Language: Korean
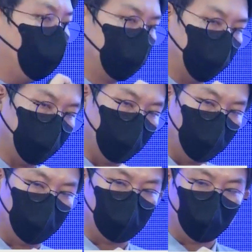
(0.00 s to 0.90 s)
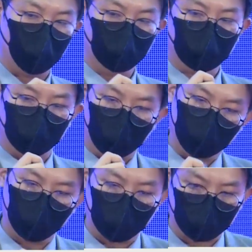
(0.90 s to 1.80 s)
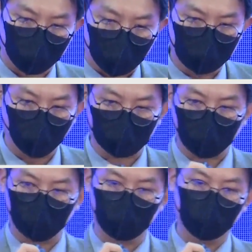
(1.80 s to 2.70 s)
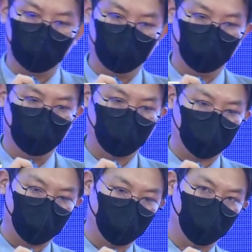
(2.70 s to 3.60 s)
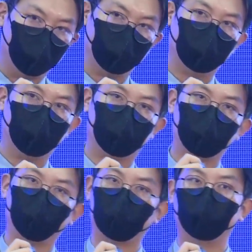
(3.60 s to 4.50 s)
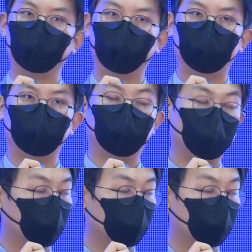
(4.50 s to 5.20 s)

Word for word: 또 제가 이런 얘기를 할 때 많은 업체들 대표님들이나 기술자분들,